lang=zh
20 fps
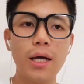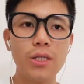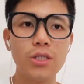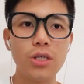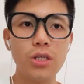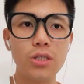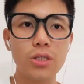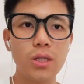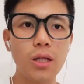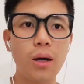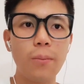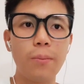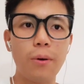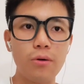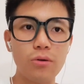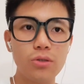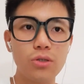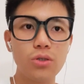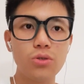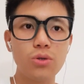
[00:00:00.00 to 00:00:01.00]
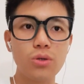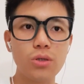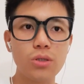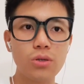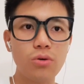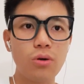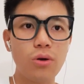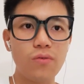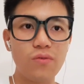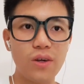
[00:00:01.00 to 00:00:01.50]
其实呢，彭世俊
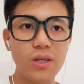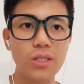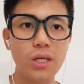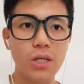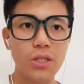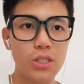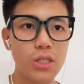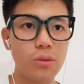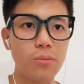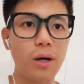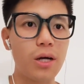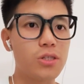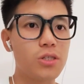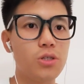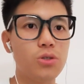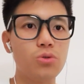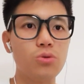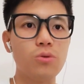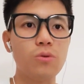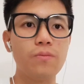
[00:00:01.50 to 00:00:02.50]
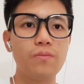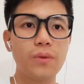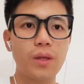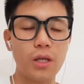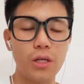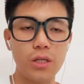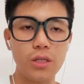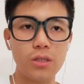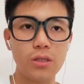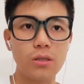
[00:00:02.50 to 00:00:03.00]
就会非常心满意足。
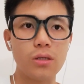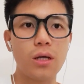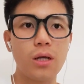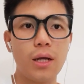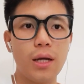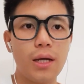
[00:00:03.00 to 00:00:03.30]
因此。